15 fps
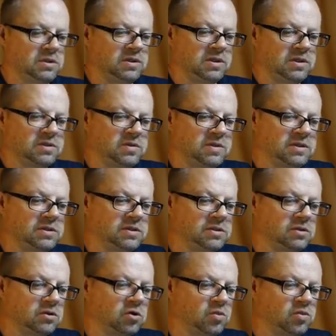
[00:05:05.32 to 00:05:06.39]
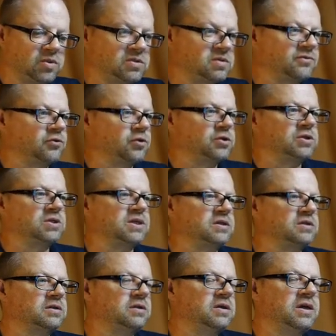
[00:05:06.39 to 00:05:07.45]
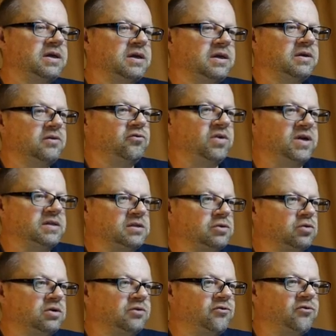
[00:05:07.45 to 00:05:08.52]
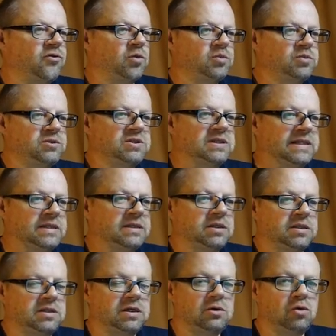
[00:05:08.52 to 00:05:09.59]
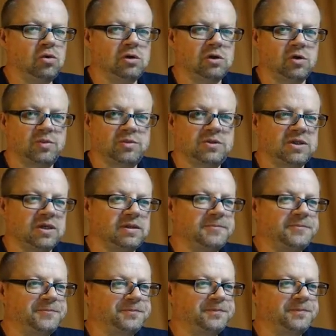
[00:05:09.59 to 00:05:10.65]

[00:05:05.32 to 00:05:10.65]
der zwei ist es, da kommt mir jetzt was Falsches raus, weil jetzt tue ich vom Zylinder die Kugel abziehen.